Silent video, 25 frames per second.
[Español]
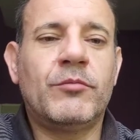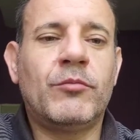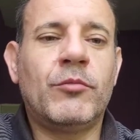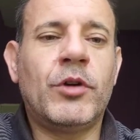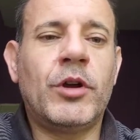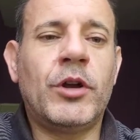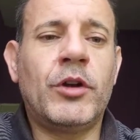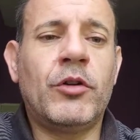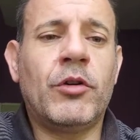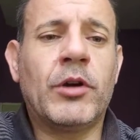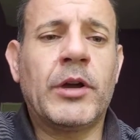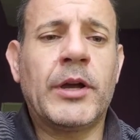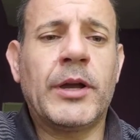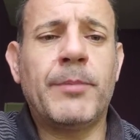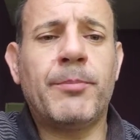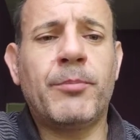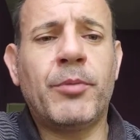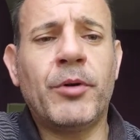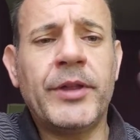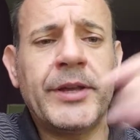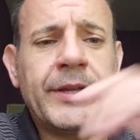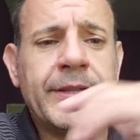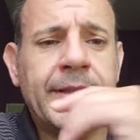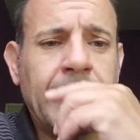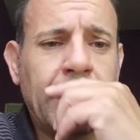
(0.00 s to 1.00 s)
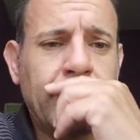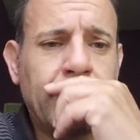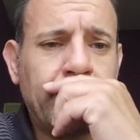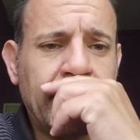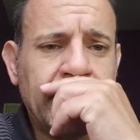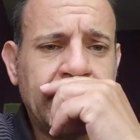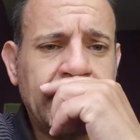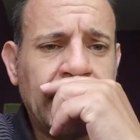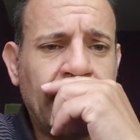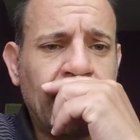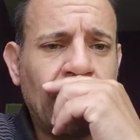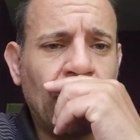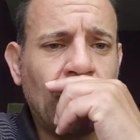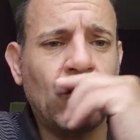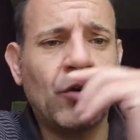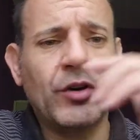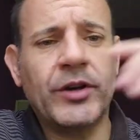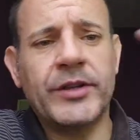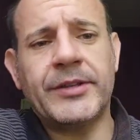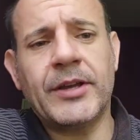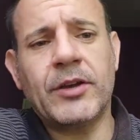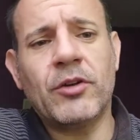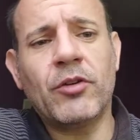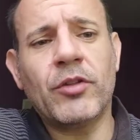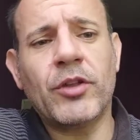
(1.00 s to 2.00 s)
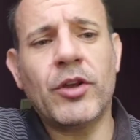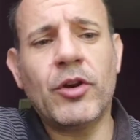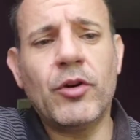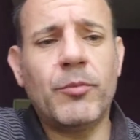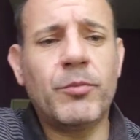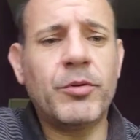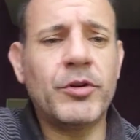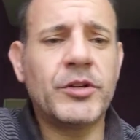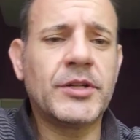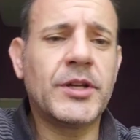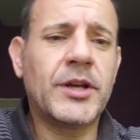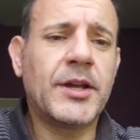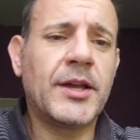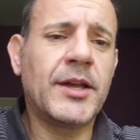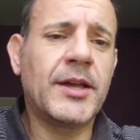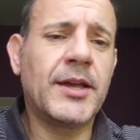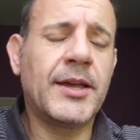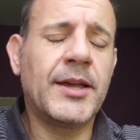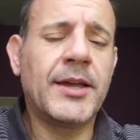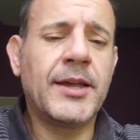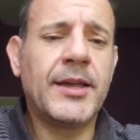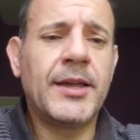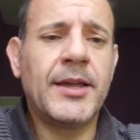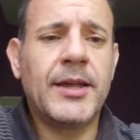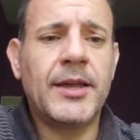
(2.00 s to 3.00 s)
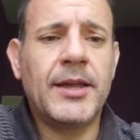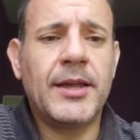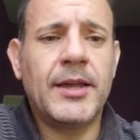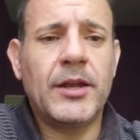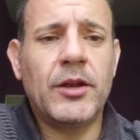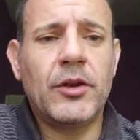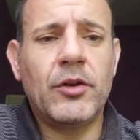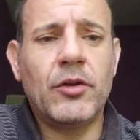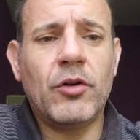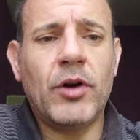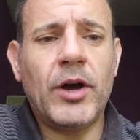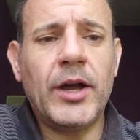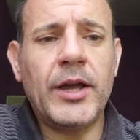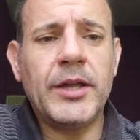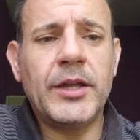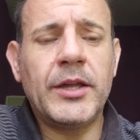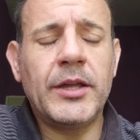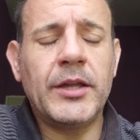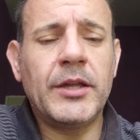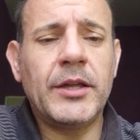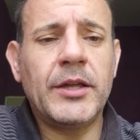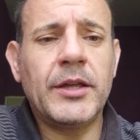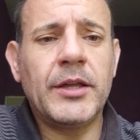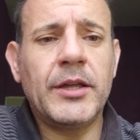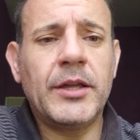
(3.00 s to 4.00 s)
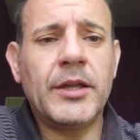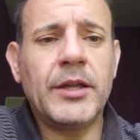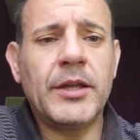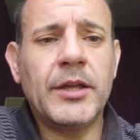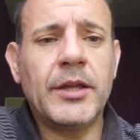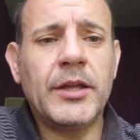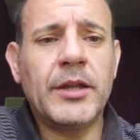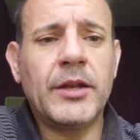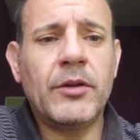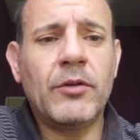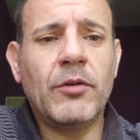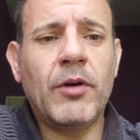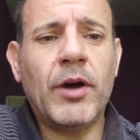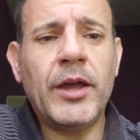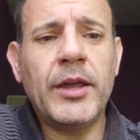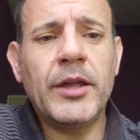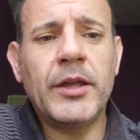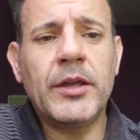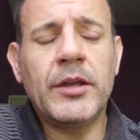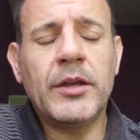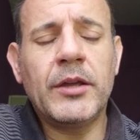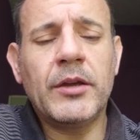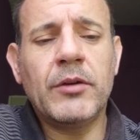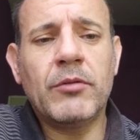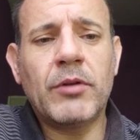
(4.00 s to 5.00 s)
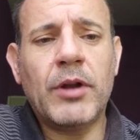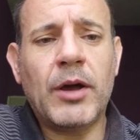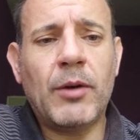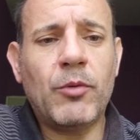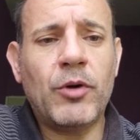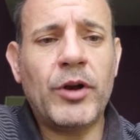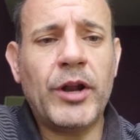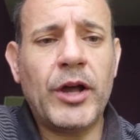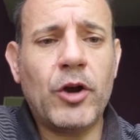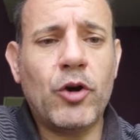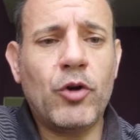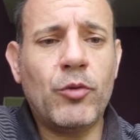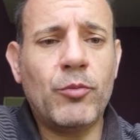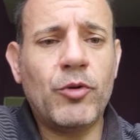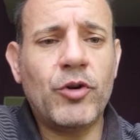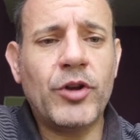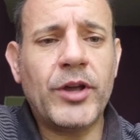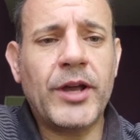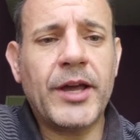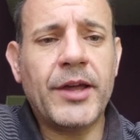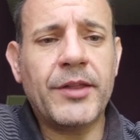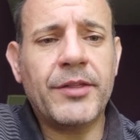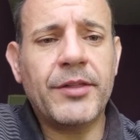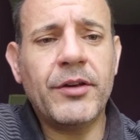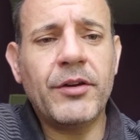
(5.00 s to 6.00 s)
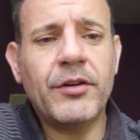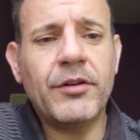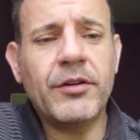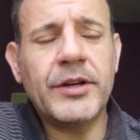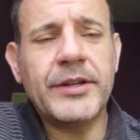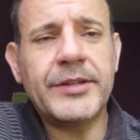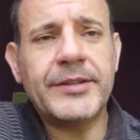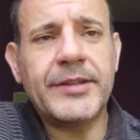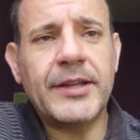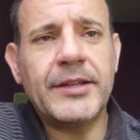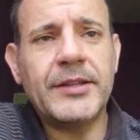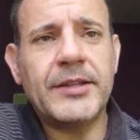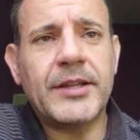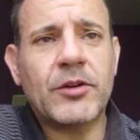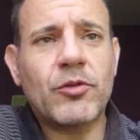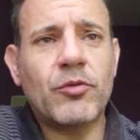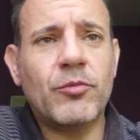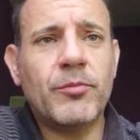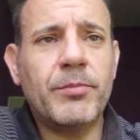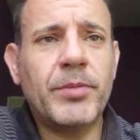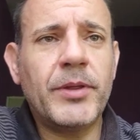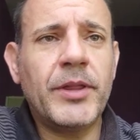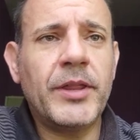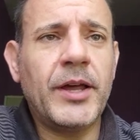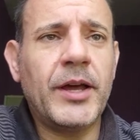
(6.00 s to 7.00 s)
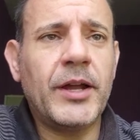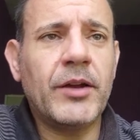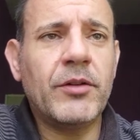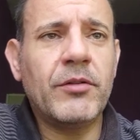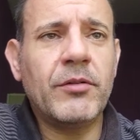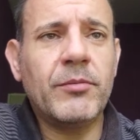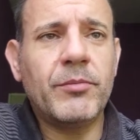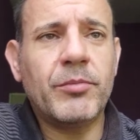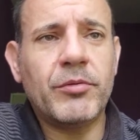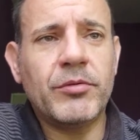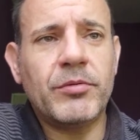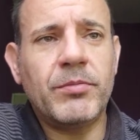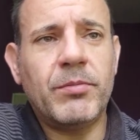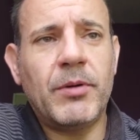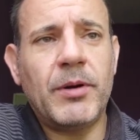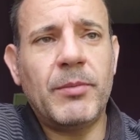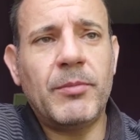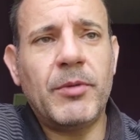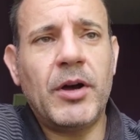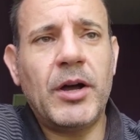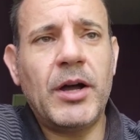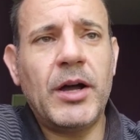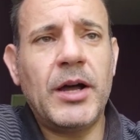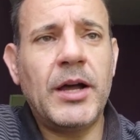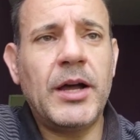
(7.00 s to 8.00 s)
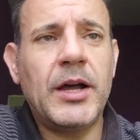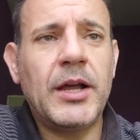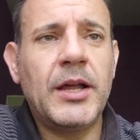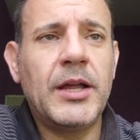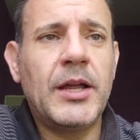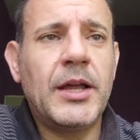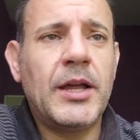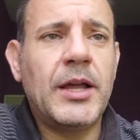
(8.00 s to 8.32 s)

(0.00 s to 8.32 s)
Bueno, ¿qué puede estar pasando con este código? Pues que no hay, no hay una buena comunicación, está interrumpida, ¿no? Pues vamos a,